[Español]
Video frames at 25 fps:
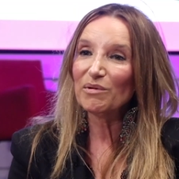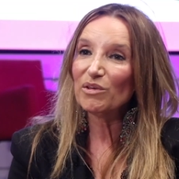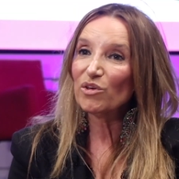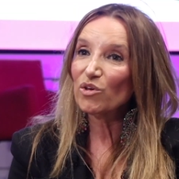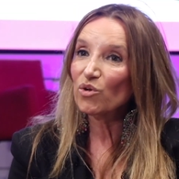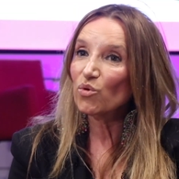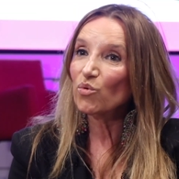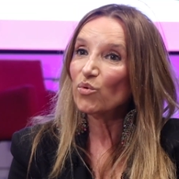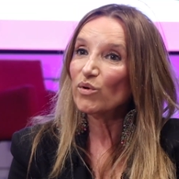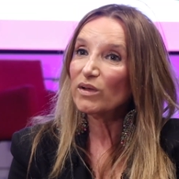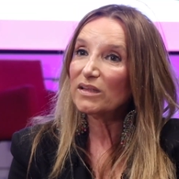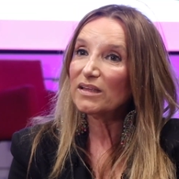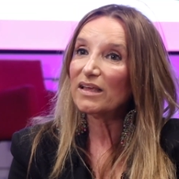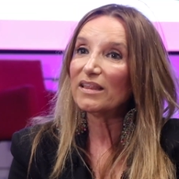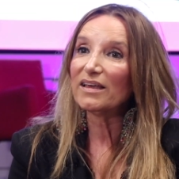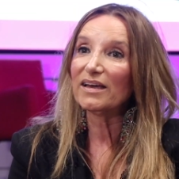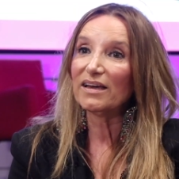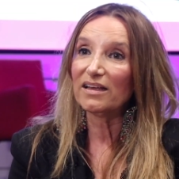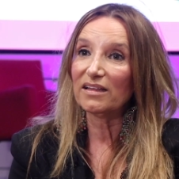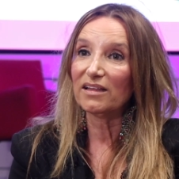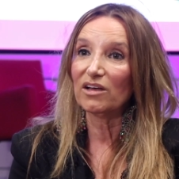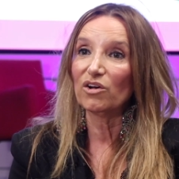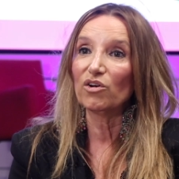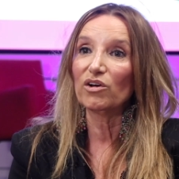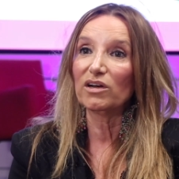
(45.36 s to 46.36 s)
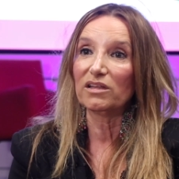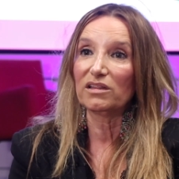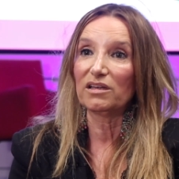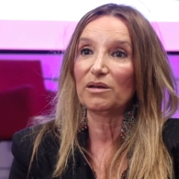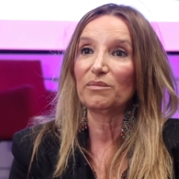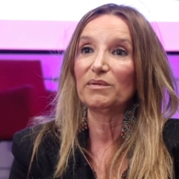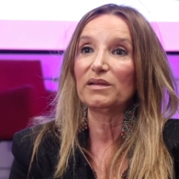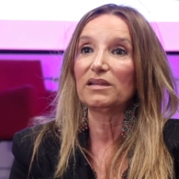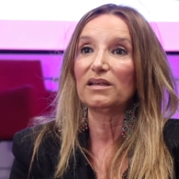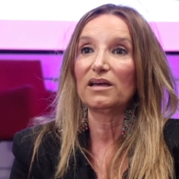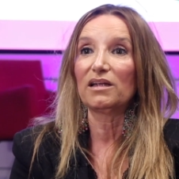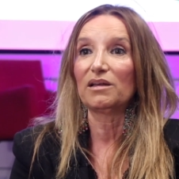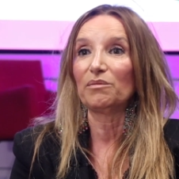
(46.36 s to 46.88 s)
me doy cuenta de que tengo que
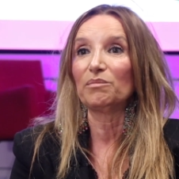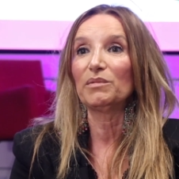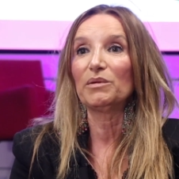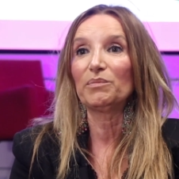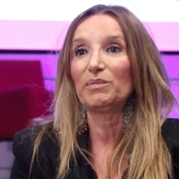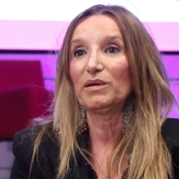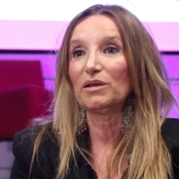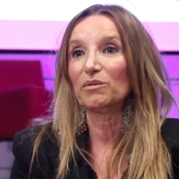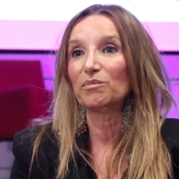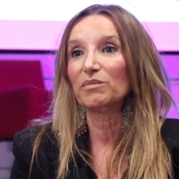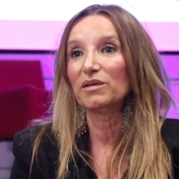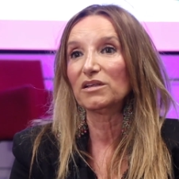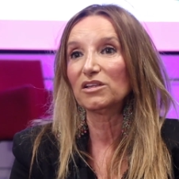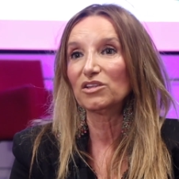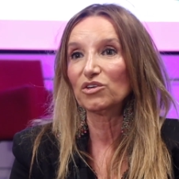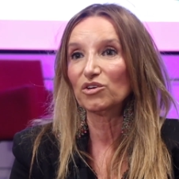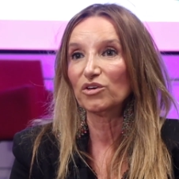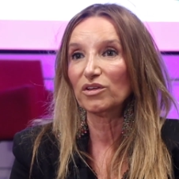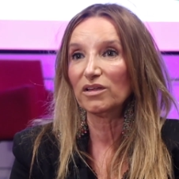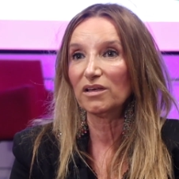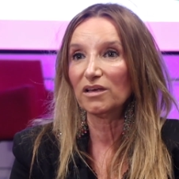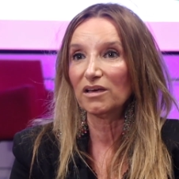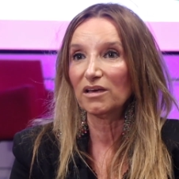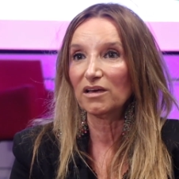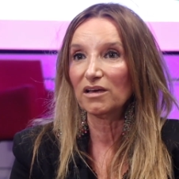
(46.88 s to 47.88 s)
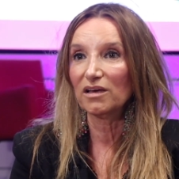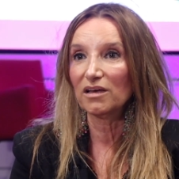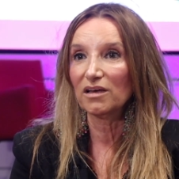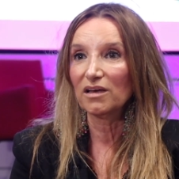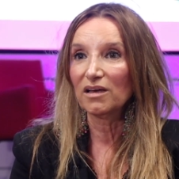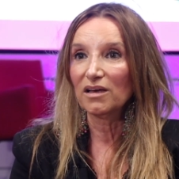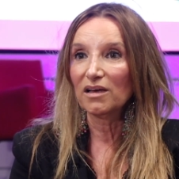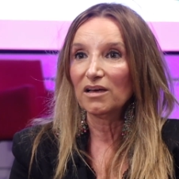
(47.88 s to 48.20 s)
tramitar mi permiso de,